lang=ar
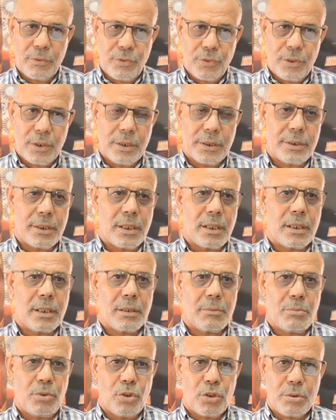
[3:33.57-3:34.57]
هنا
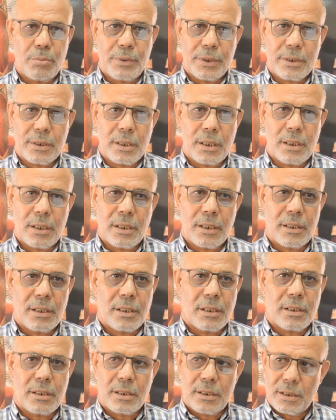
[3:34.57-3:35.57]
بحكم ان
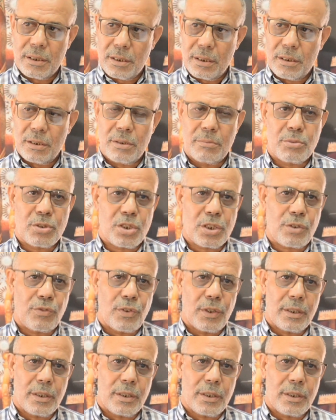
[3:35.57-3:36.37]
المستشفى